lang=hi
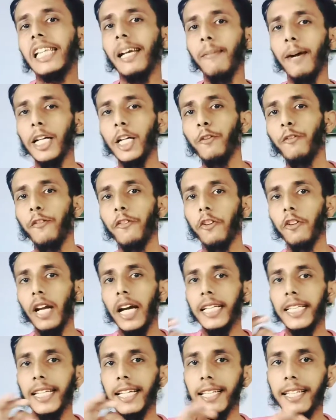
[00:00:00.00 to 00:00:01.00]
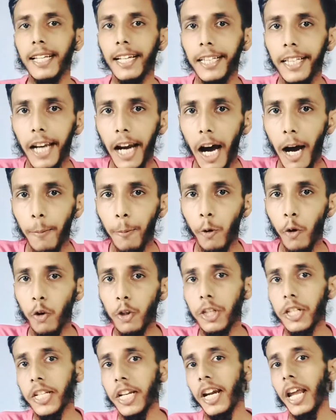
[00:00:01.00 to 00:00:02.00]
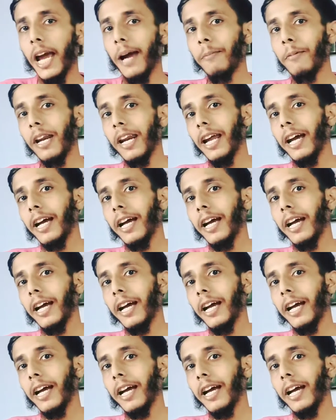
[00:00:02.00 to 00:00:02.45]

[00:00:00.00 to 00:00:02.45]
इसके बाद जो फोन है जी इसके अंदर आपको स्नैप